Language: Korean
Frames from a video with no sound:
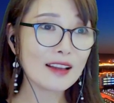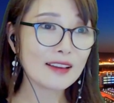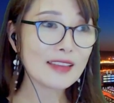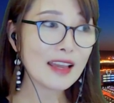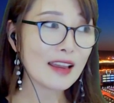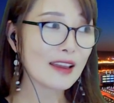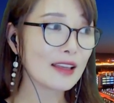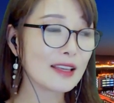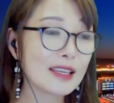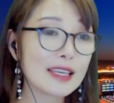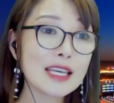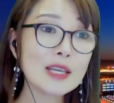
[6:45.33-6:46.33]
근데
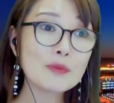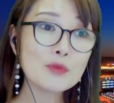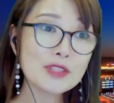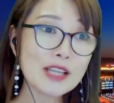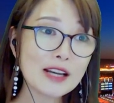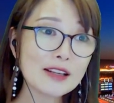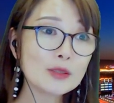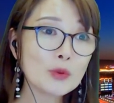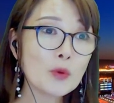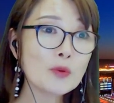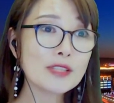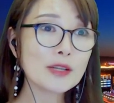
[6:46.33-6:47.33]
긴 문장을
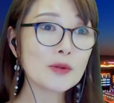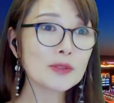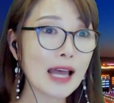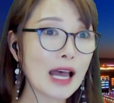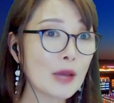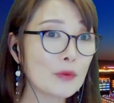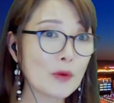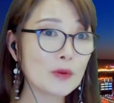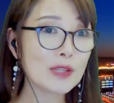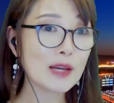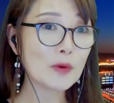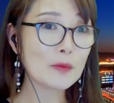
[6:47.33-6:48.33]
통째로 다
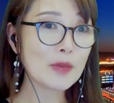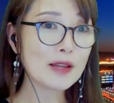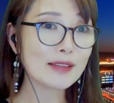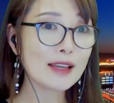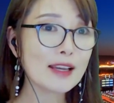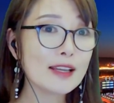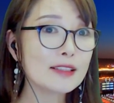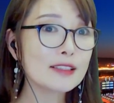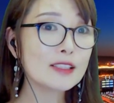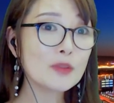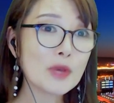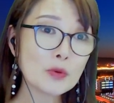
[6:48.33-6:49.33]
외우다 보면
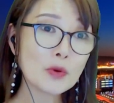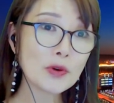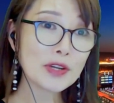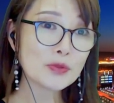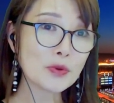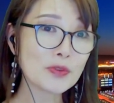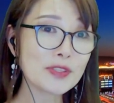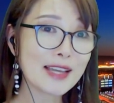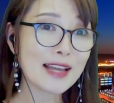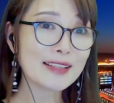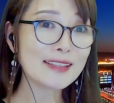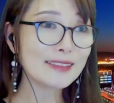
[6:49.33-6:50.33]
그 외국어에
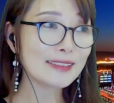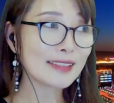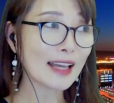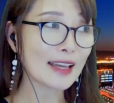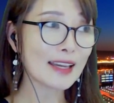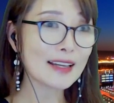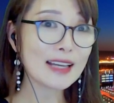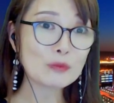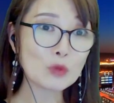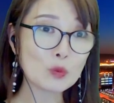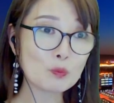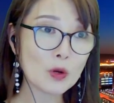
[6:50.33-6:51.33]
존재하는
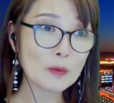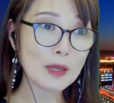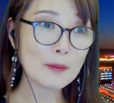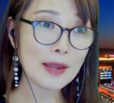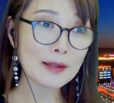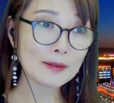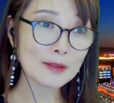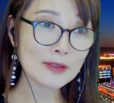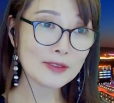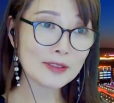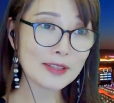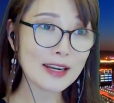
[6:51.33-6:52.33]
다양한 문법의
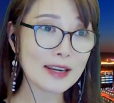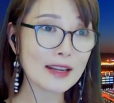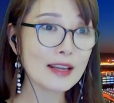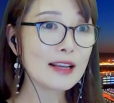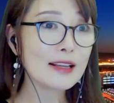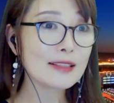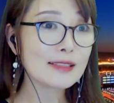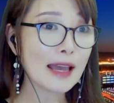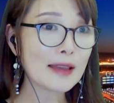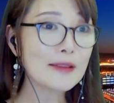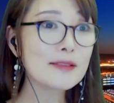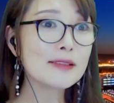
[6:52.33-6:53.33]
패턴들이
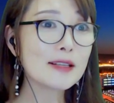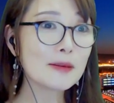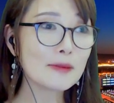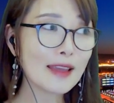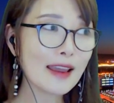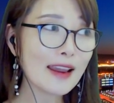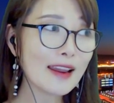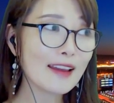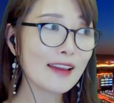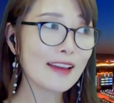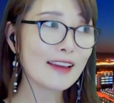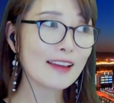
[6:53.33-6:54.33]
자연스럽게
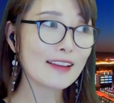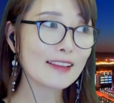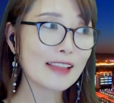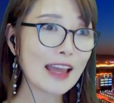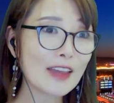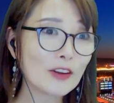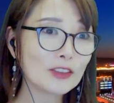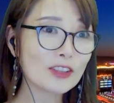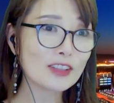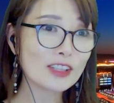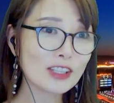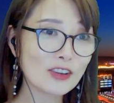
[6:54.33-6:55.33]
나의
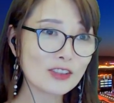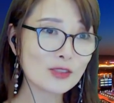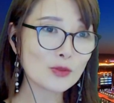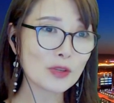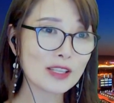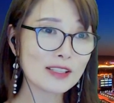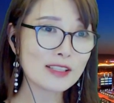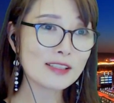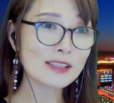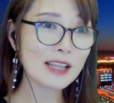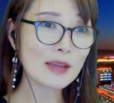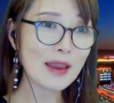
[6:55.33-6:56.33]
어떤 기억 속 이
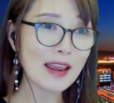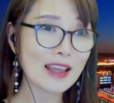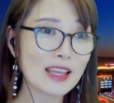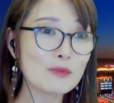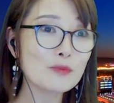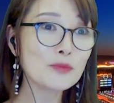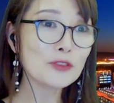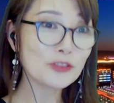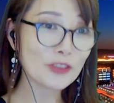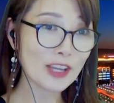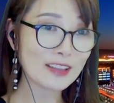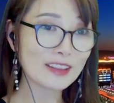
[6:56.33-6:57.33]
시스템에
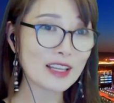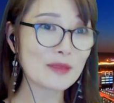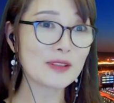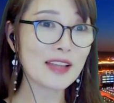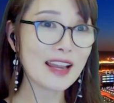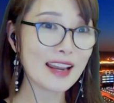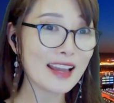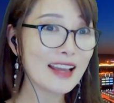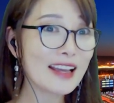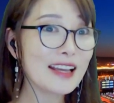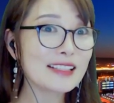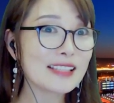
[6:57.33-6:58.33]
인풋되기 때문에
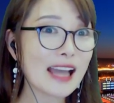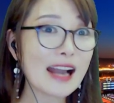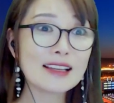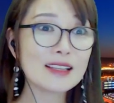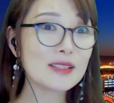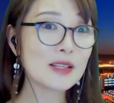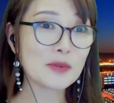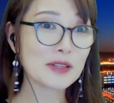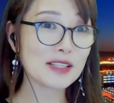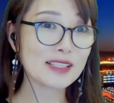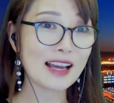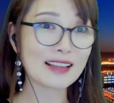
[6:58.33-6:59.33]
잘
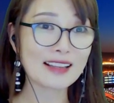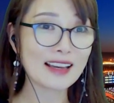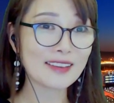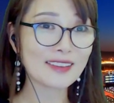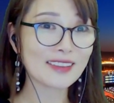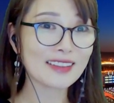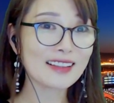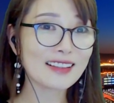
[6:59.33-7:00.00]
잊어버리지 않아요.